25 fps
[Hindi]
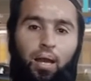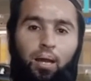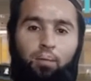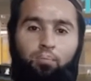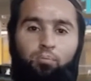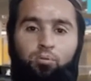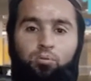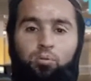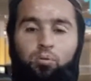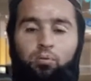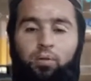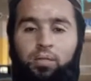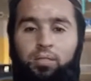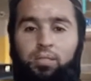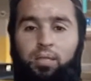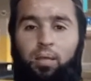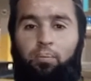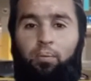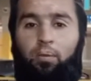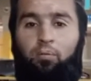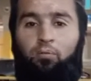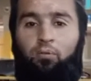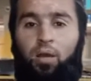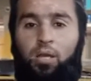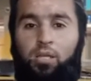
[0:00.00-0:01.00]
आप उसे व्हाट्सएप
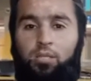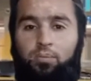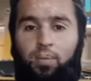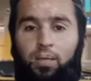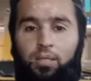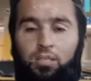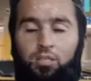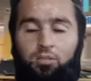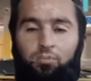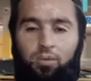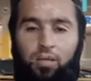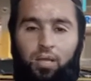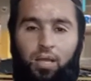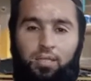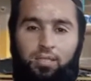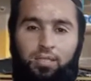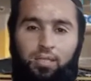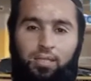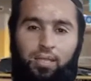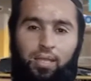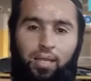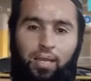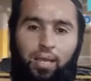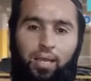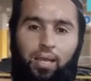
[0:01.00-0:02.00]
पर वॉइस मैसेज भी कर
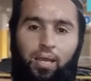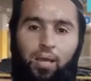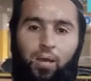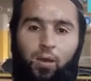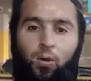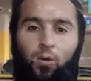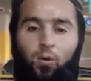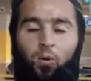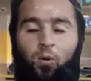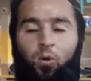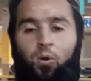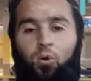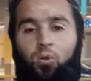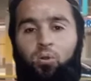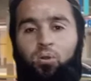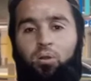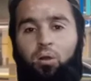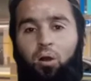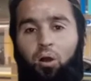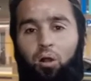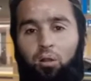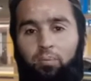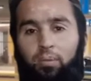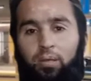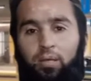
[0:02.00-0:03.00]
सकते हैं और
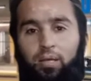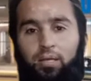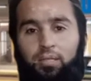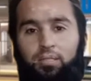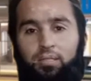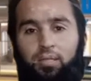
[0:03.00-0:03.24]
कॉल भी कर